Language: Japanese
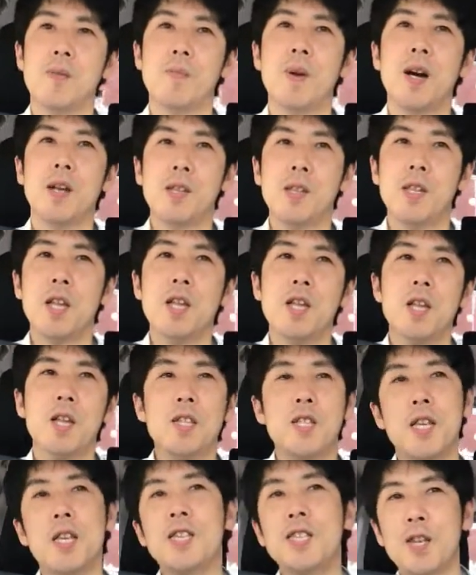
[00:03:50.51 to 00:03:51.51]
まあ、な
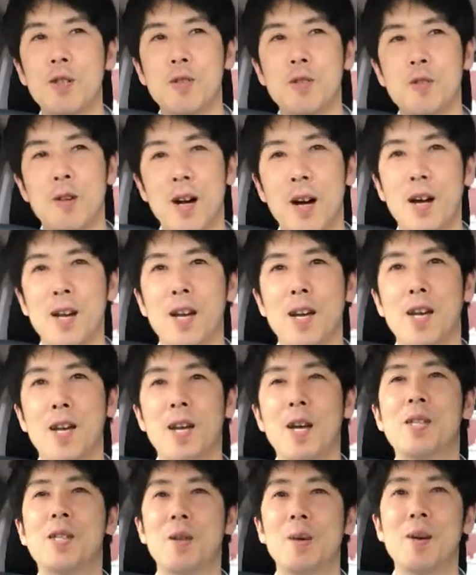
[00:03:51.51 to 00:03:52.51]
んせ生きてる人が、え
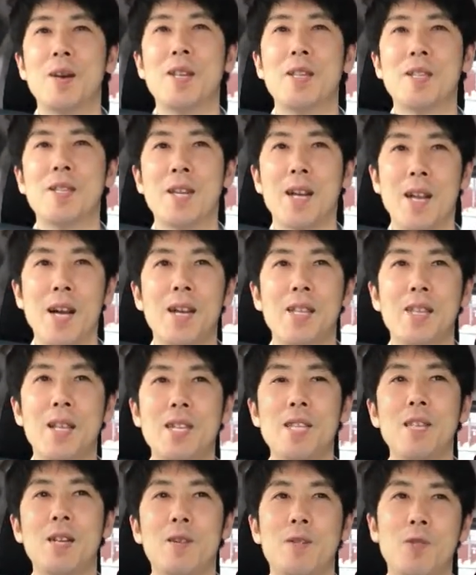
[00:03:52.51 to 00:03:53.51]
やってるわけですから、出
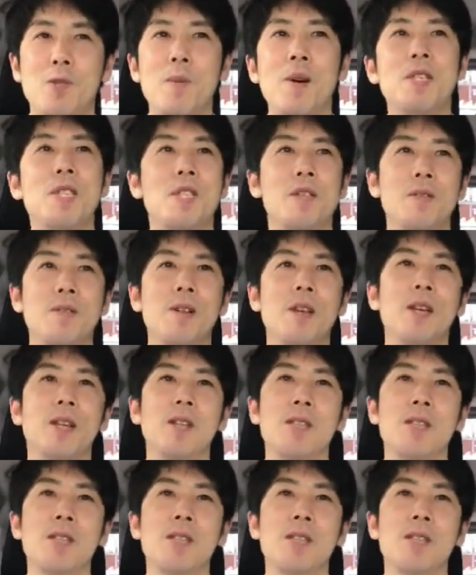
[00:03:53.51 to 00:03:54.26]
してる、飛ばしてる。